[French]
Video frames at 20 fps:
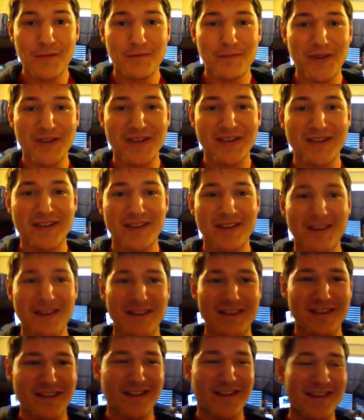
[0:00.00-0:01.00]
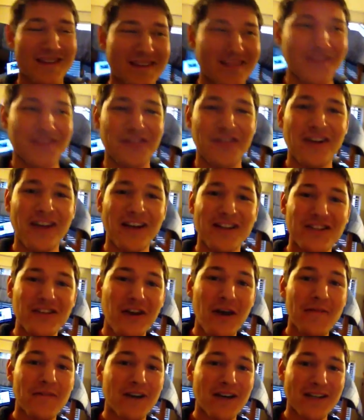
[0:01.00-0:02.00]
parce que son
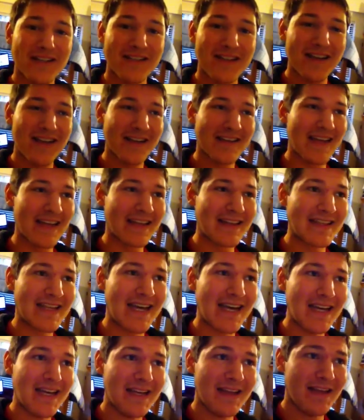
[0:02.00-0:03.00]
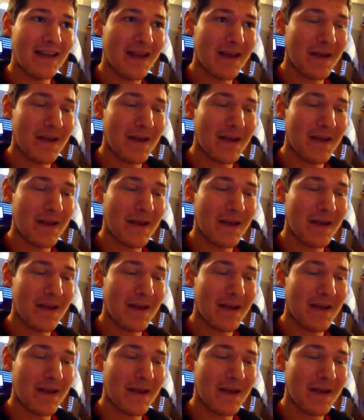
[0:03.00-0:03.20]
accent en français était très